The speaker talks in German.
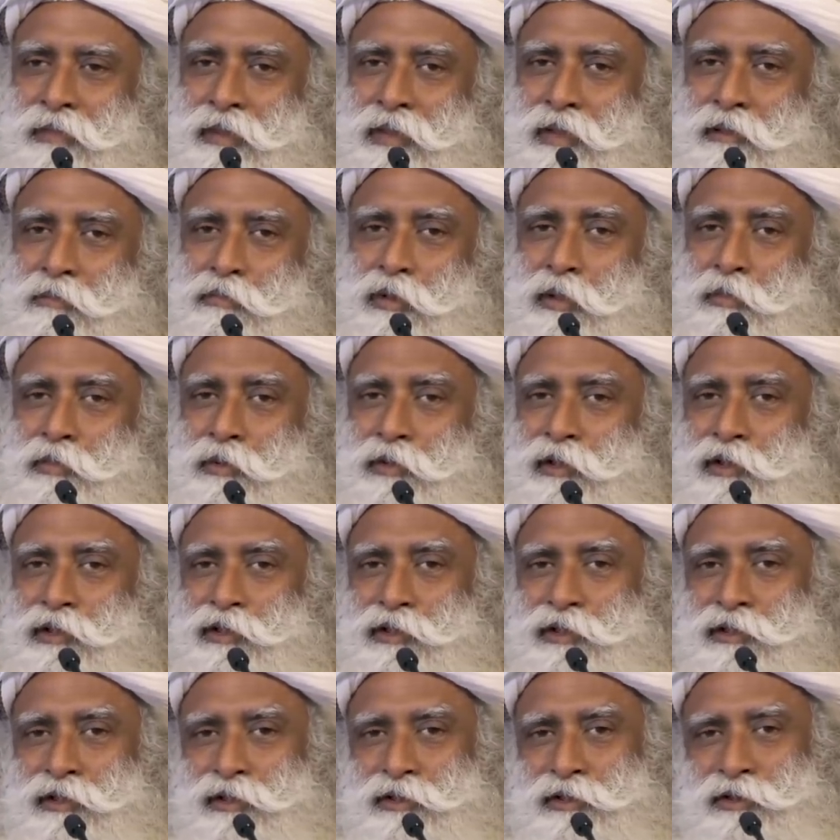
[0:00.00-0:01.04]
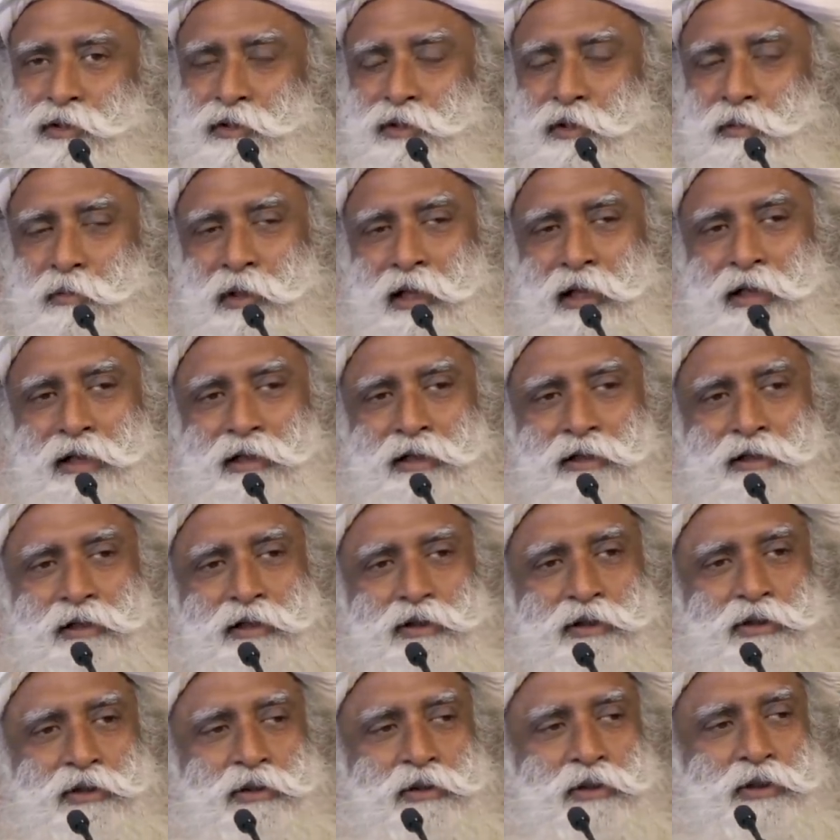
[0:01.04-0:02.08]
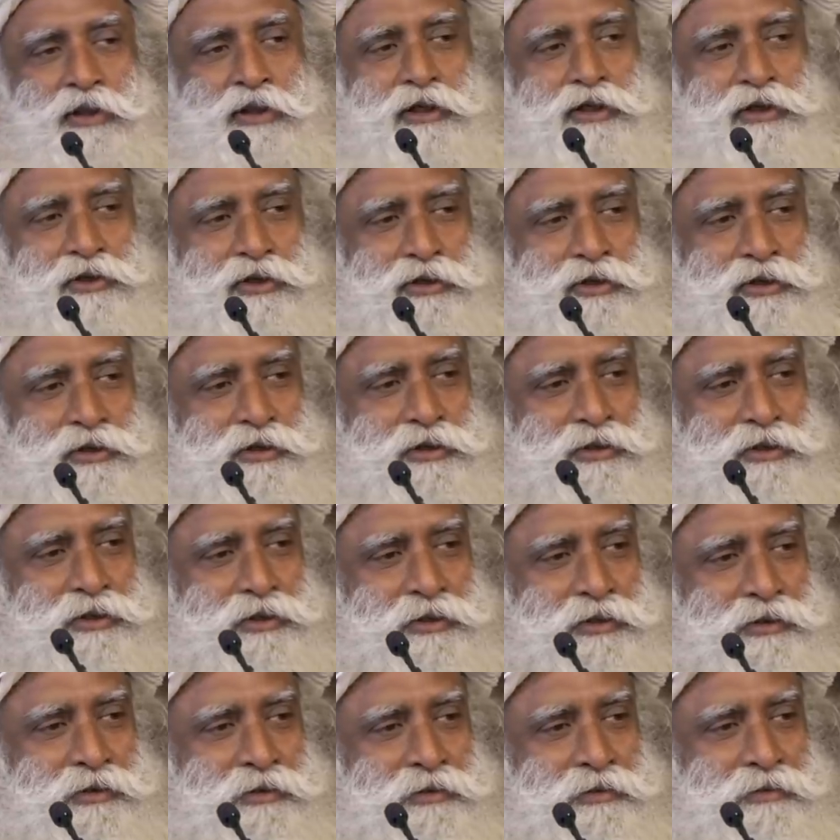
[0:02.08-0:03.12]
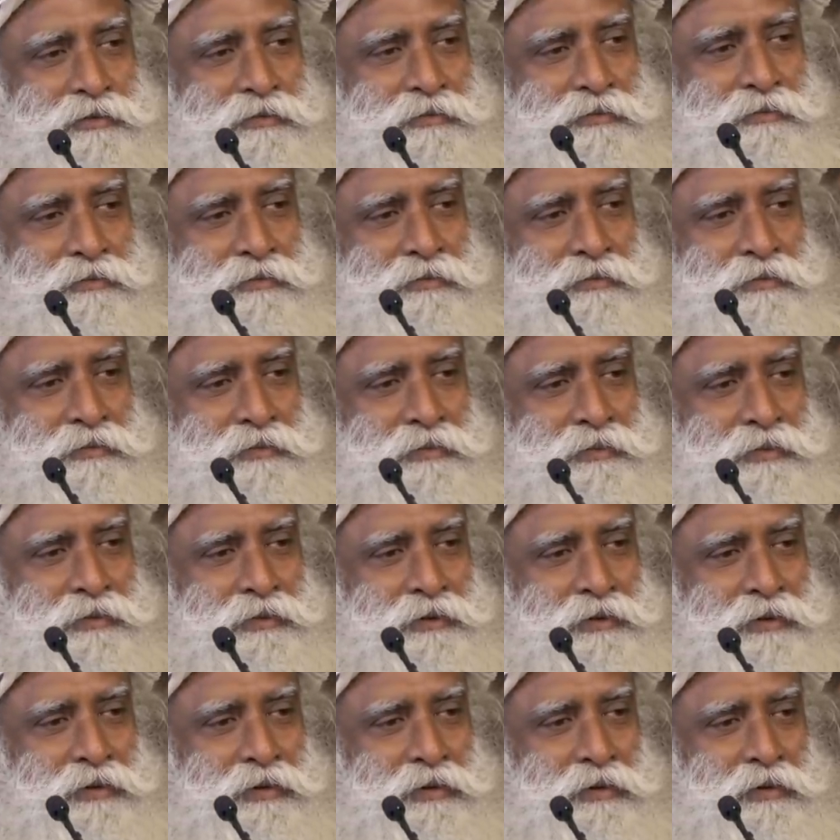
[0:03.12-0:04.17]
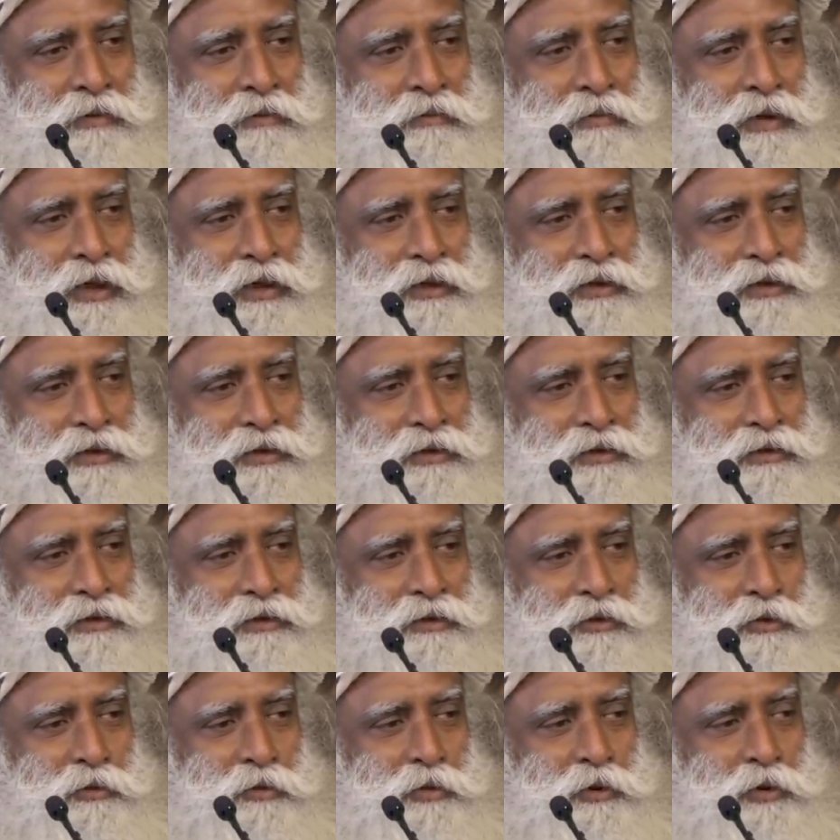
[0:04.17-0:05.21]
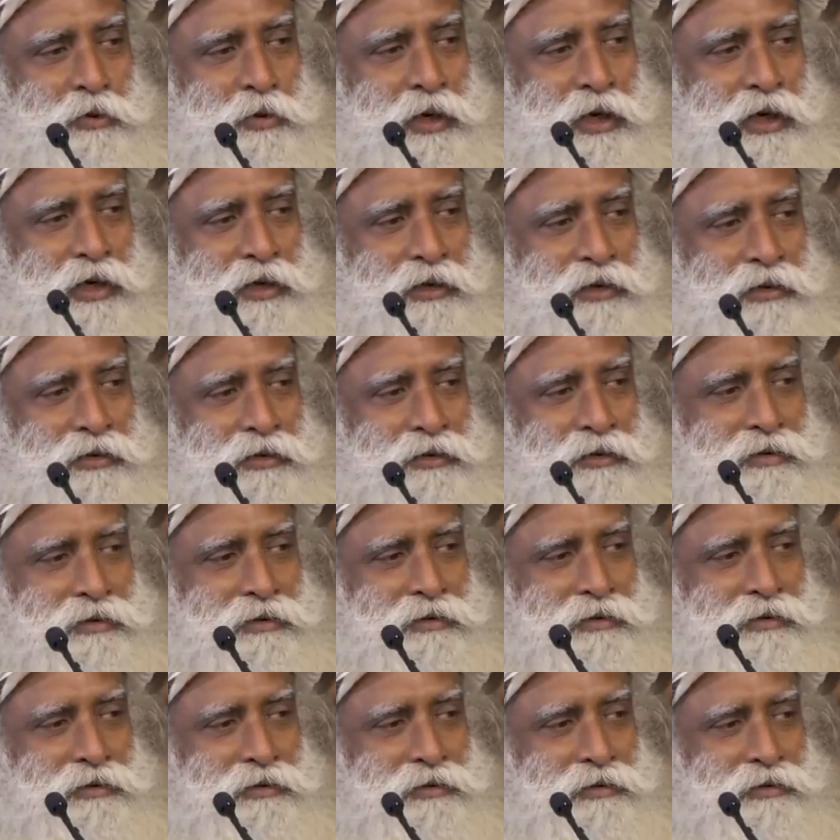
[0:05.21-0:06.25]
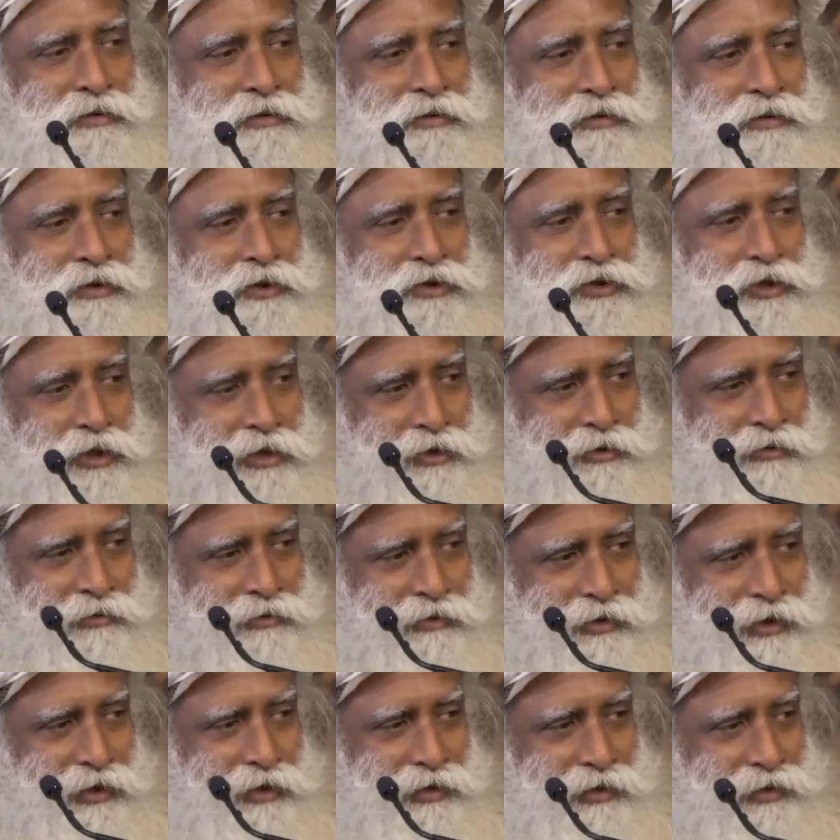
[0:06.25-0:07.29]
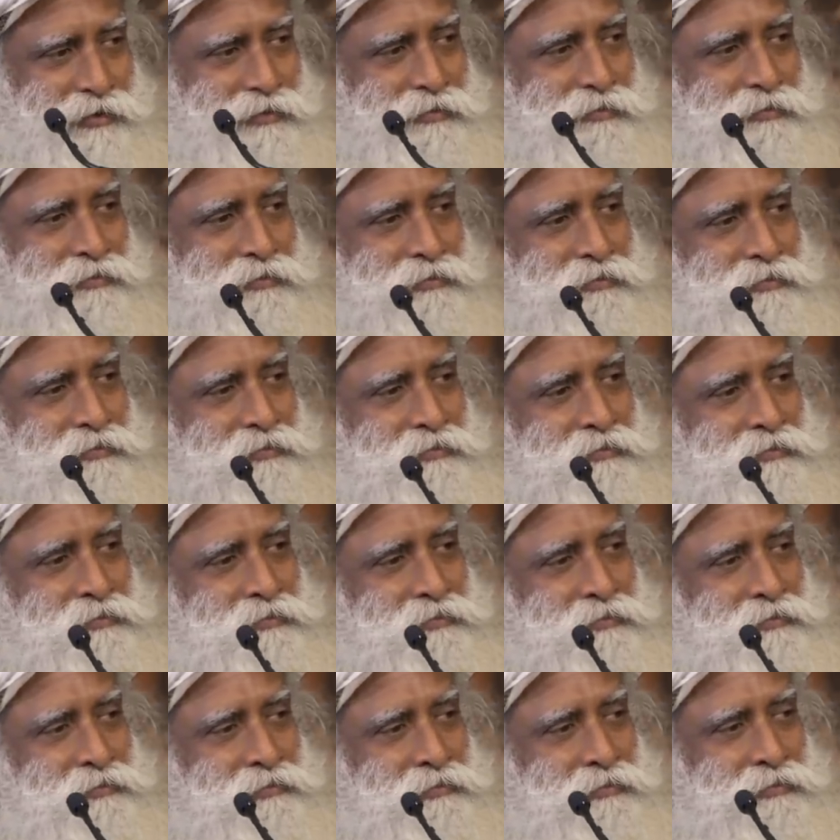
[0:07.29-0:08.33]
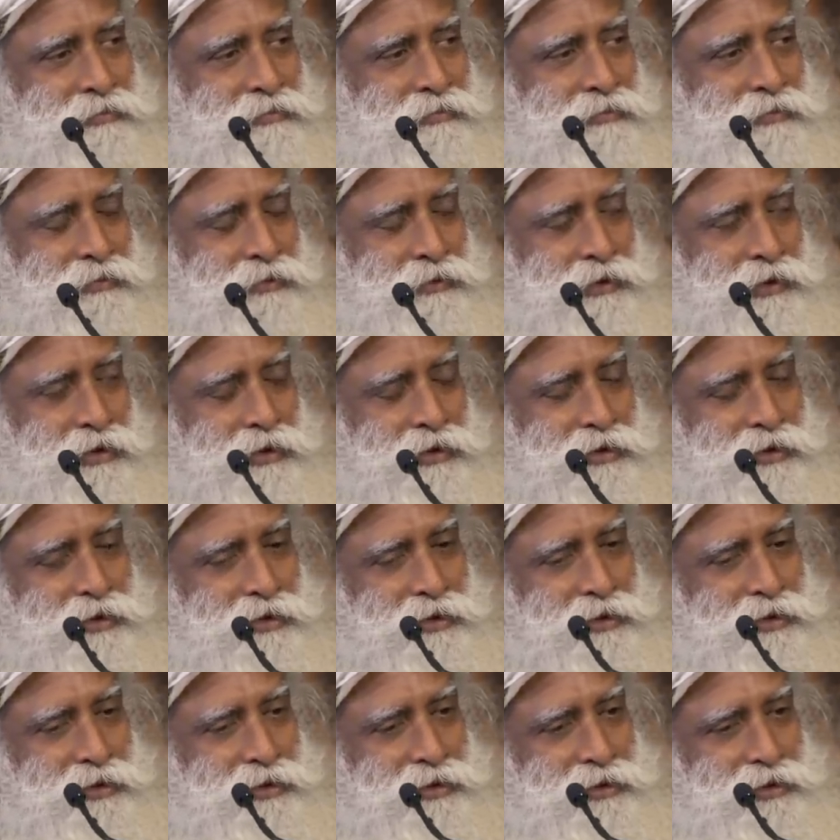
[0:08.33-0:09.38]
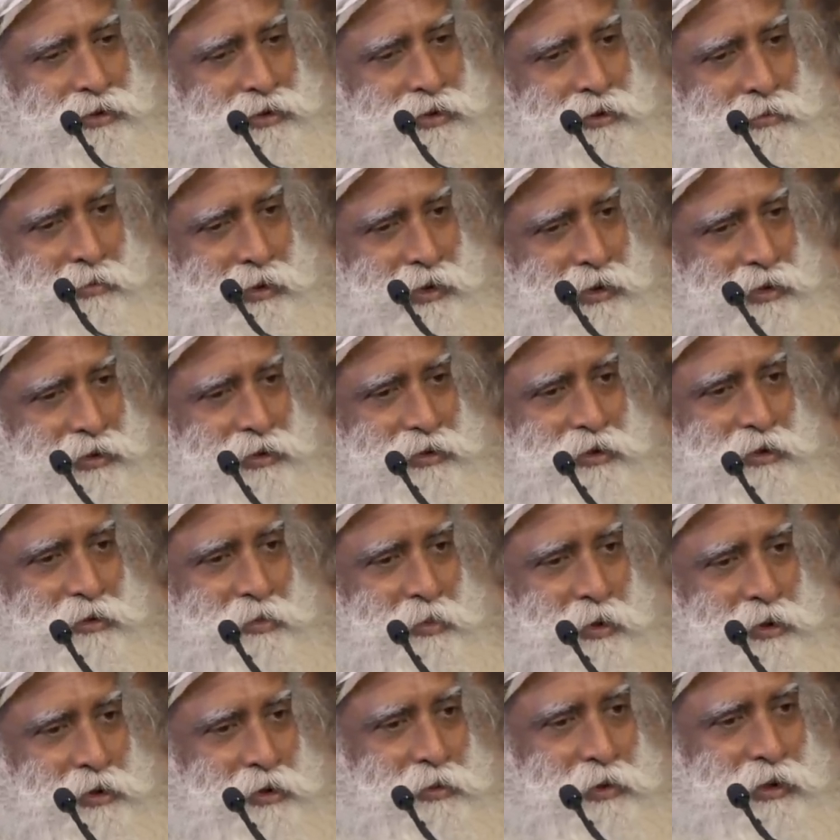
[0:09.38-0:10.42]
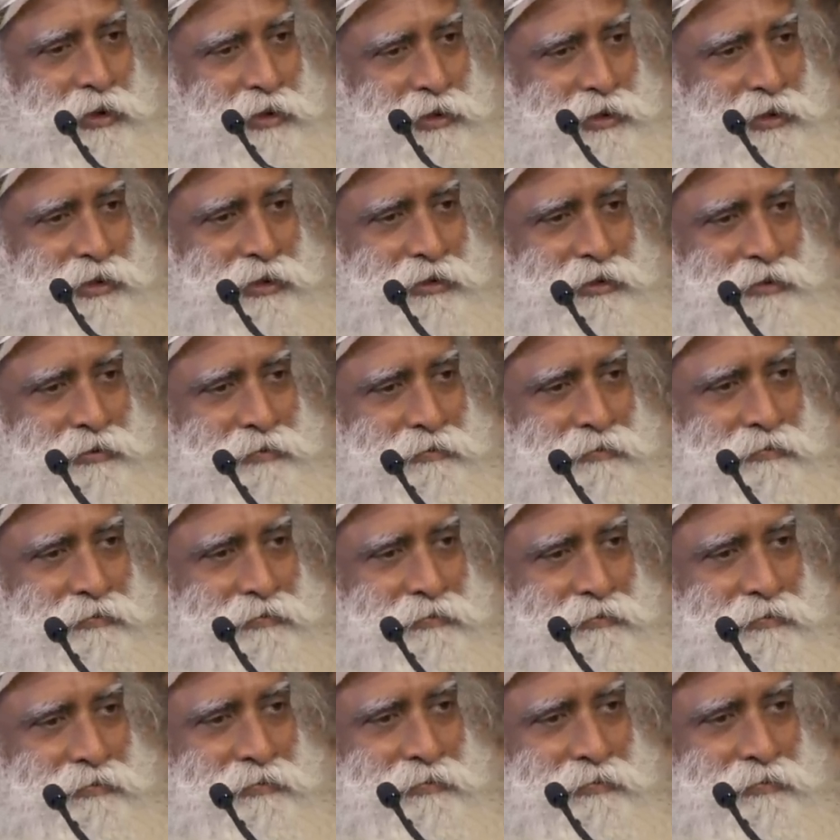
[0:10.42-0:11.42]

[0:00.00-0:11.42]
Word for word: die Menschen auf dem Planeten zeigen Interesse, aber die echte Sache anzubieten, ist eine enorme Verantwortung.